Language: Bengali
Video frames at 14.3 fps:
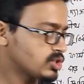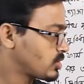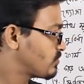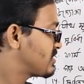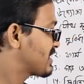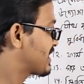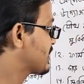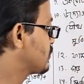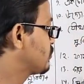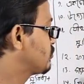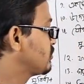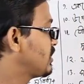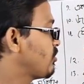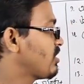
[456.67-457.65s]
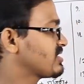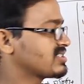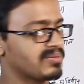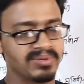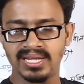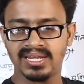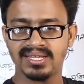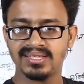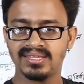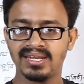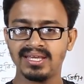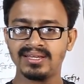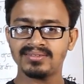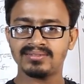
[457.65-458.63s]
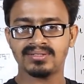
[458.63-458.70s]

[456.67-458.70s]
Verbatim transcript: সব জায়গায় কিন্তু এডু লেকচার বিডি লিখে দিলে